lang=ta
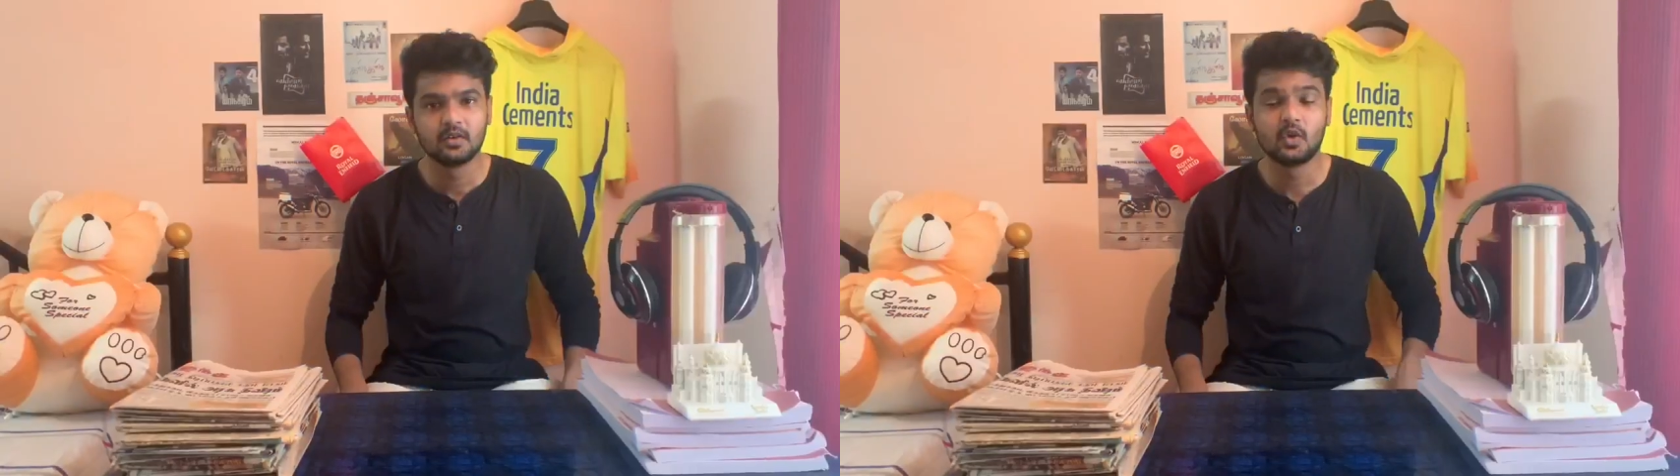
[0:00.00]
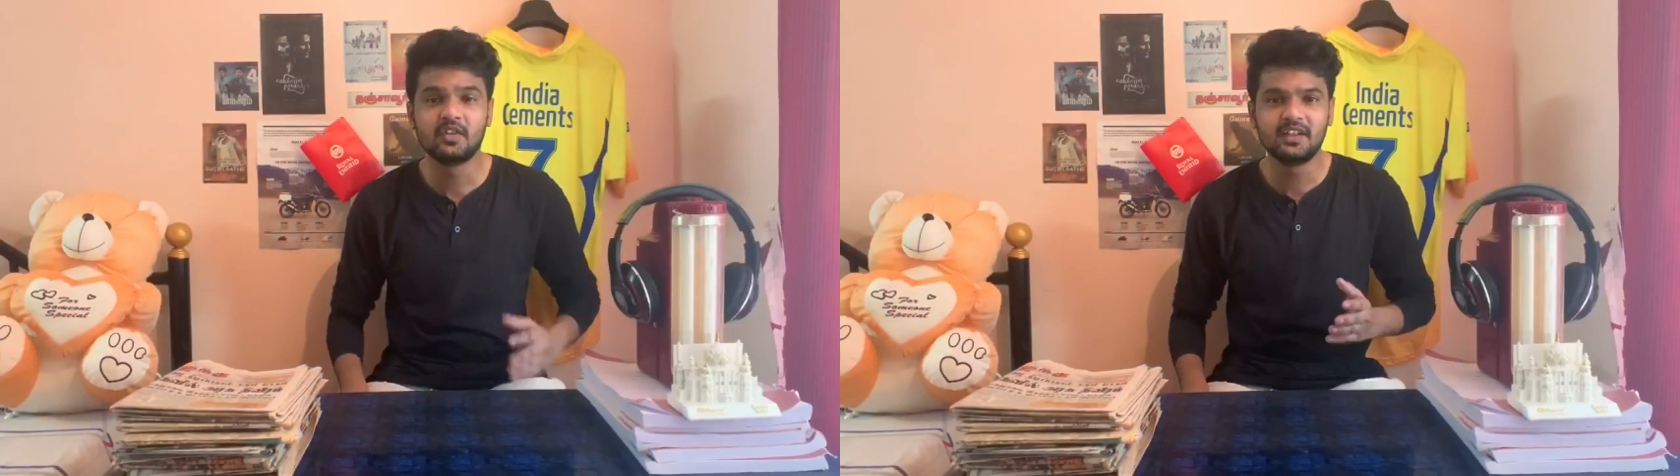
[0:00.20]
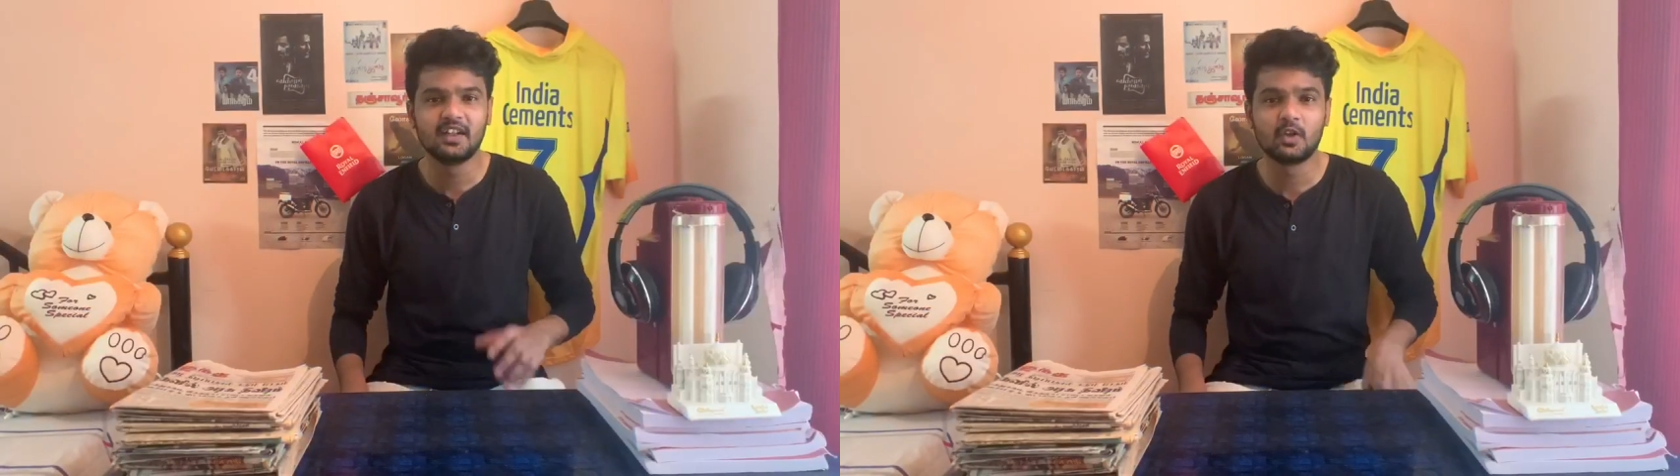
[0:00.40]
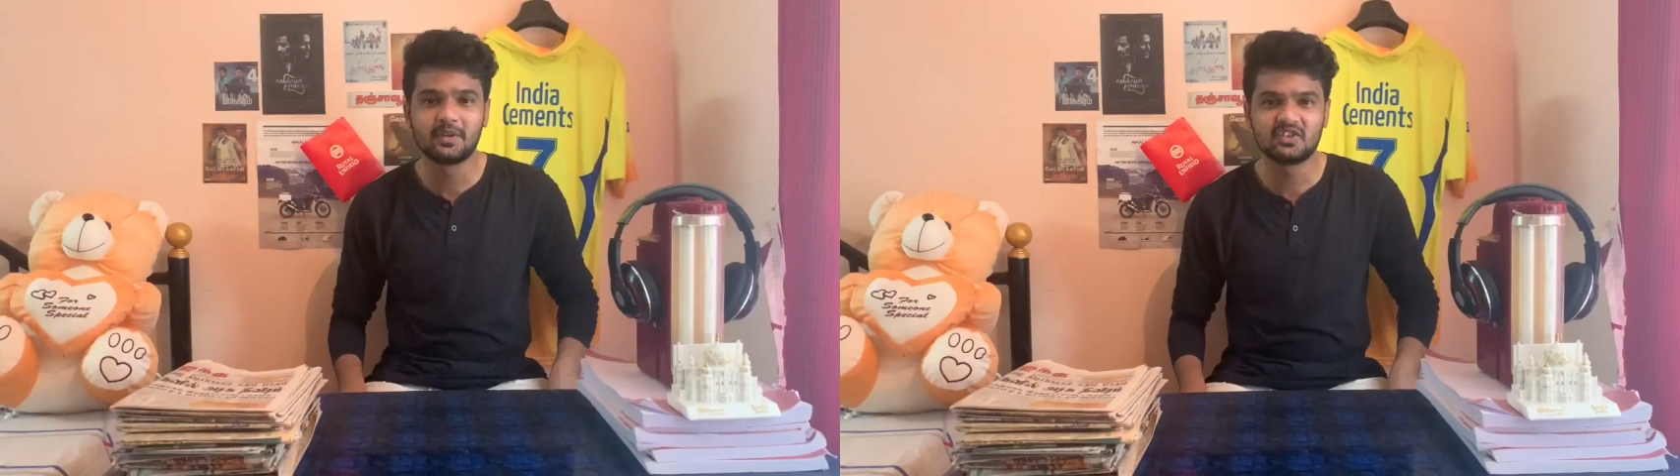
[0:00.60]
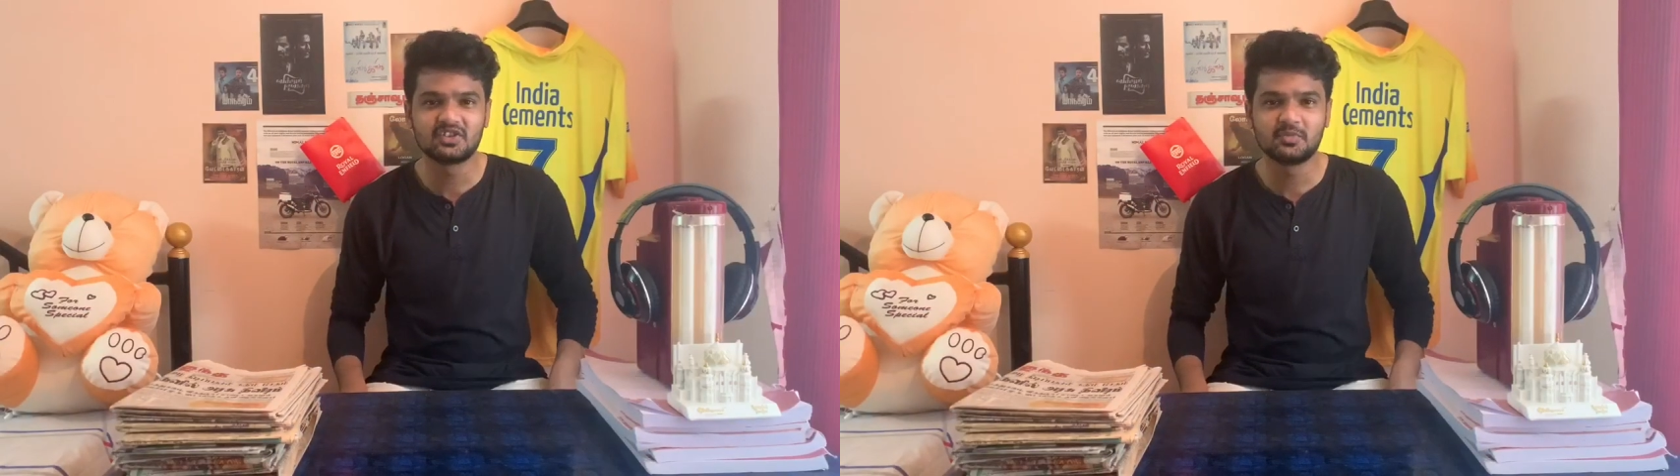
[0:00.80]
உங்கள் வீட்டில் ஒரு
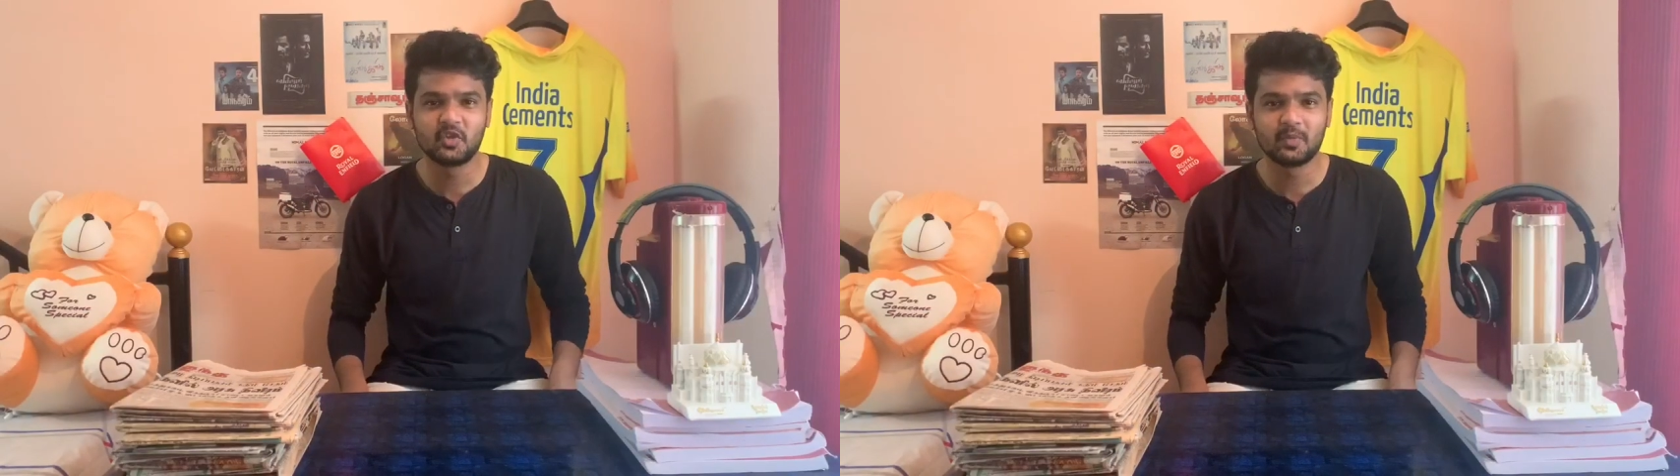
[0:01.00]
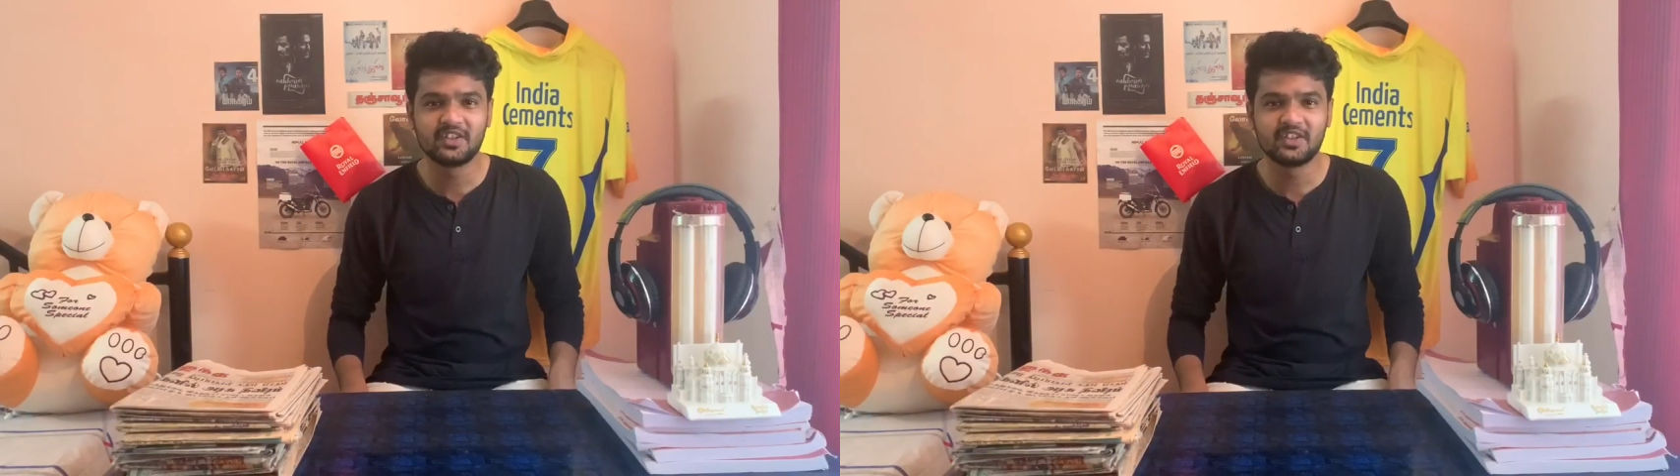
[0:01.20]
பத்து வருஷம் முடியும்